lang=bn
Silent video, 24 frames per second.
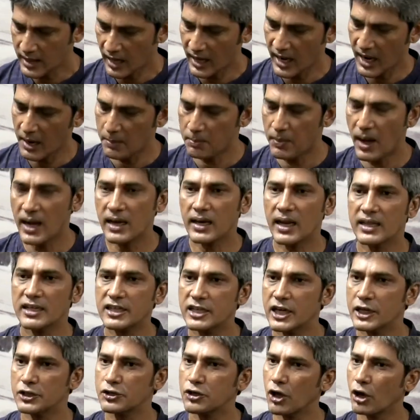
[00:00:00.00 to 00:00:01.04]
তারা
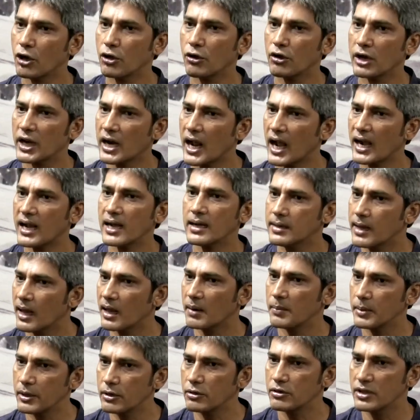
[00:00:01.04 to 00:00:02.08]
বাংলাদেশের জনগণের
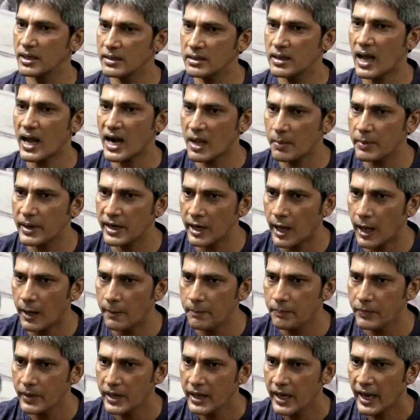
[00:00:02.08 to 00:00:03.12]
আকাঙ্ক্ষার বিরুদ্ধে দাঁড়াবেন না
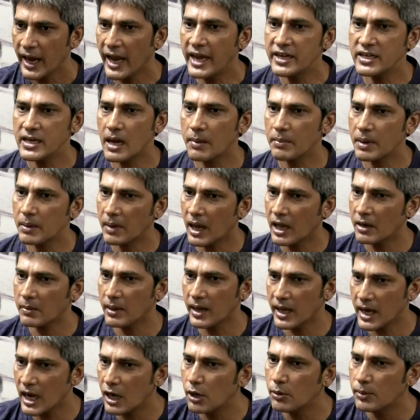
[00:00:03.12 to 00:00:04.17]
এইটা আমরা
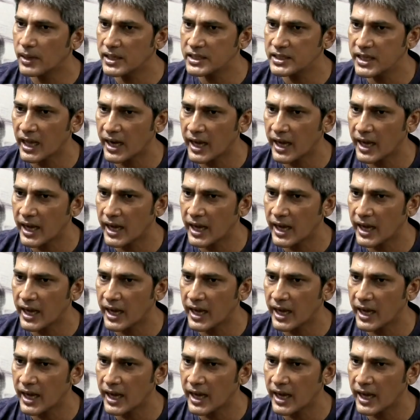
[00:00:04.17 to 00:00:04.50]
বারবার আহ্বান